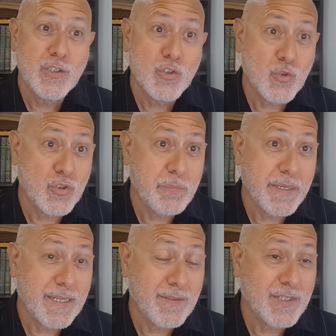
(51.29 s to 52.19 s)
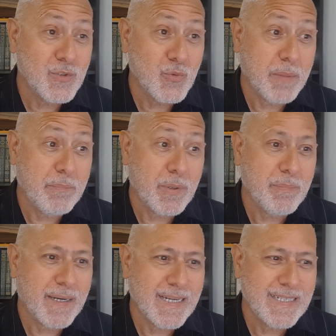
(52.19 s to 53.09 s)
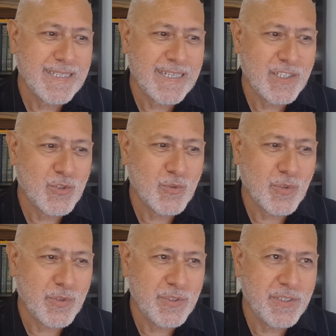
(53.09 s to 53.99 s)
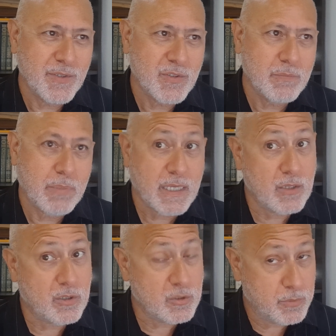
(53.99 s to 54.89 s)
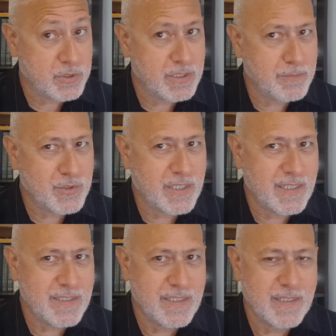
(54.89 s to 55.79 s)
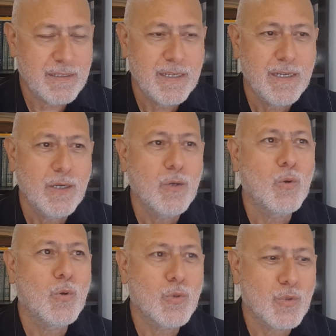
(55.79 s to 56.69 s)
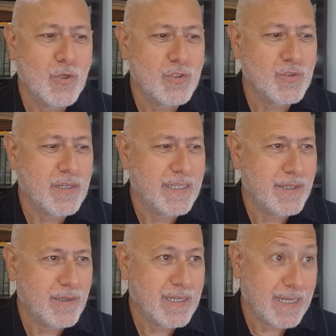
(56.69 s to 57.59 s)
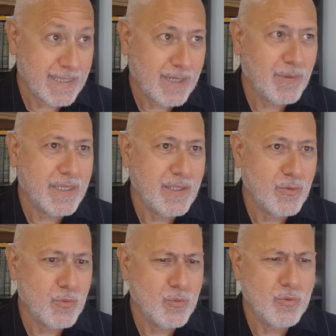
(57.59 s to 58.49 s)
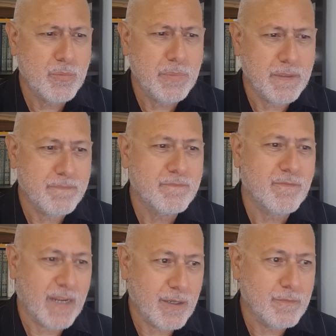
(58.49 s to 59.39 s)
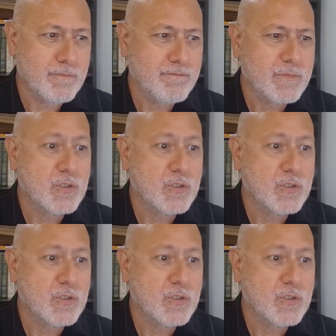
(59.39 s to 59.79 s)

estou esperando a sua propaganda aí junto aos seus para que nós possamos crescer com o nosso canal, canal aqui no YouTube. Valeu?